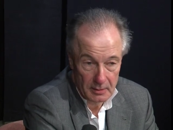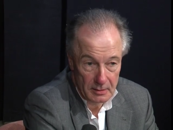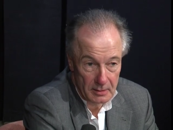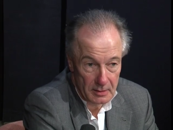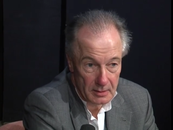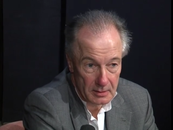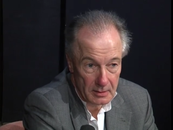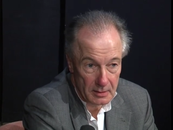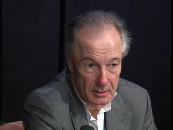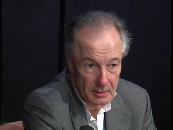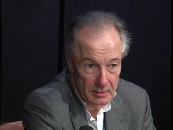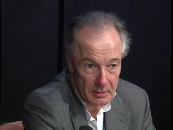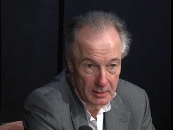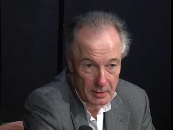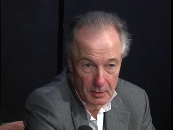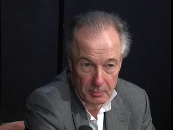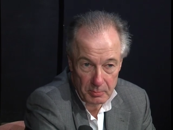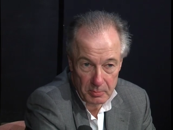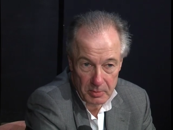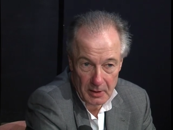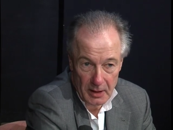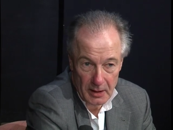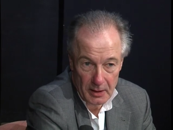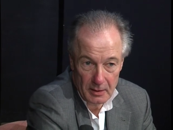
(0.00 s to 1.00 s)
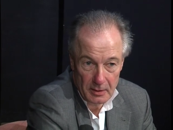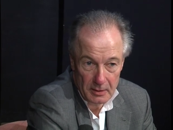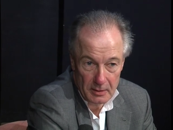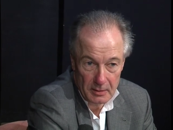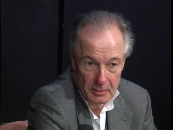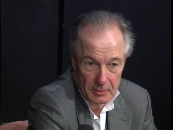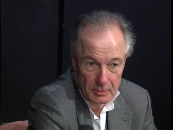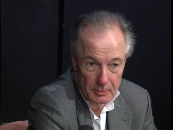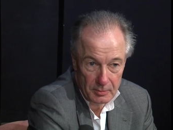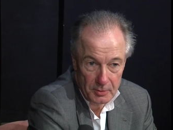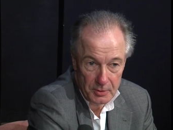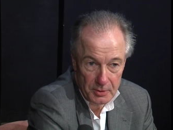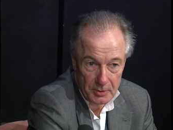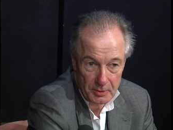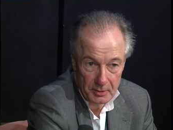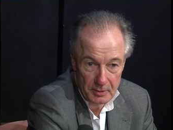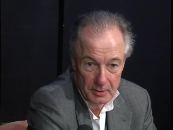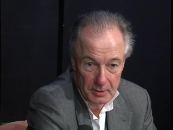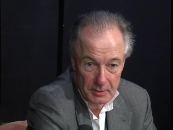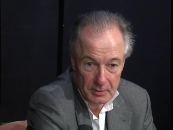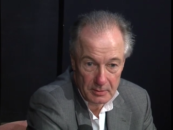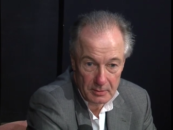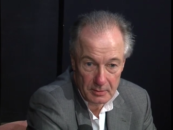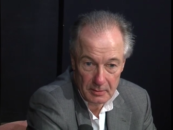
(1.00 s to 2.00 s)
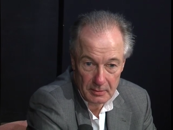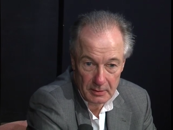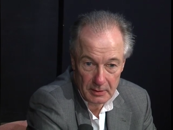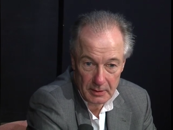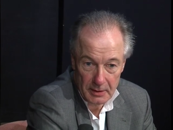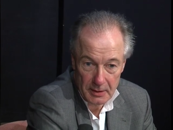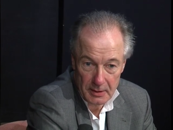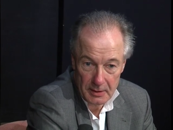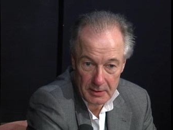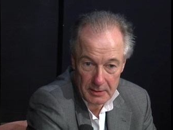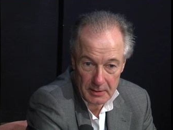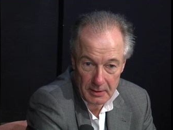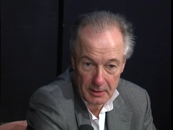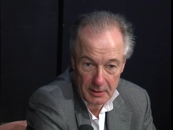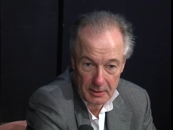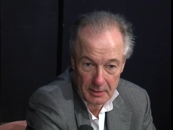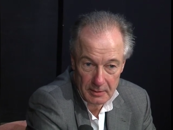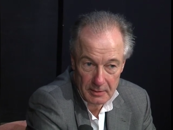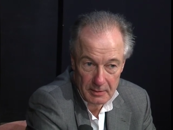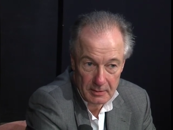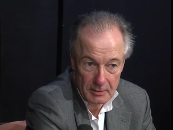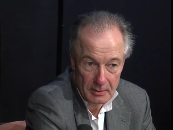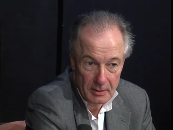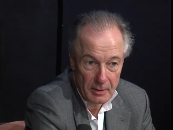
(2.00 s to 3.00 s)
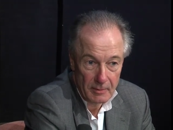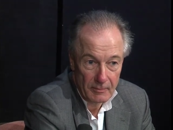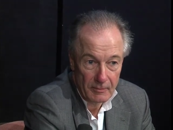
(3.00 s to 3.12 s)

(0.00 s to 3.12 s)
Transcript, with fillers: Das ist, ich habe eigentlich so etwas Schönes noch nie gesehen.